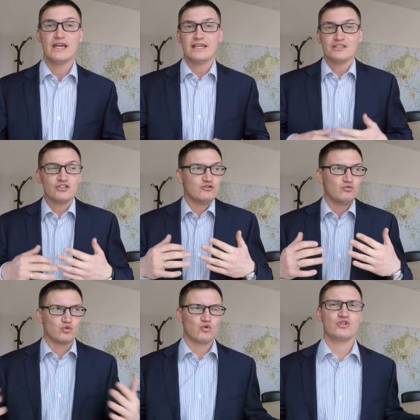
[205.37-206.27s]
Это же,
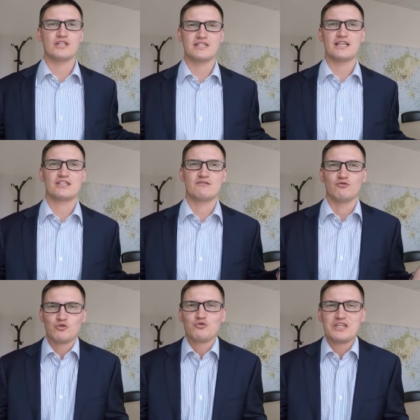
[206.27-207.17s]
ну, сущность нас,
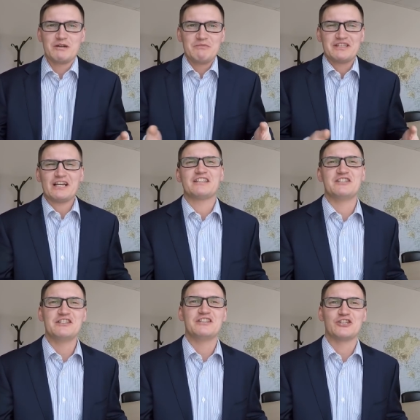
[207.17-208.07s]
вот русских, мы так
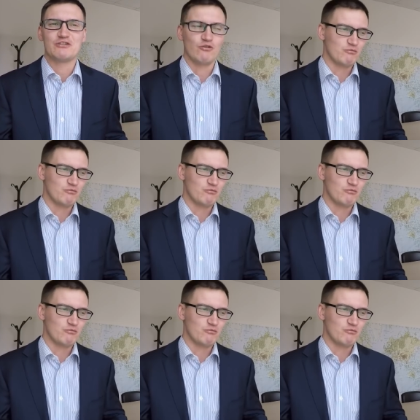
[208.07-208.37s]
действительно и живем.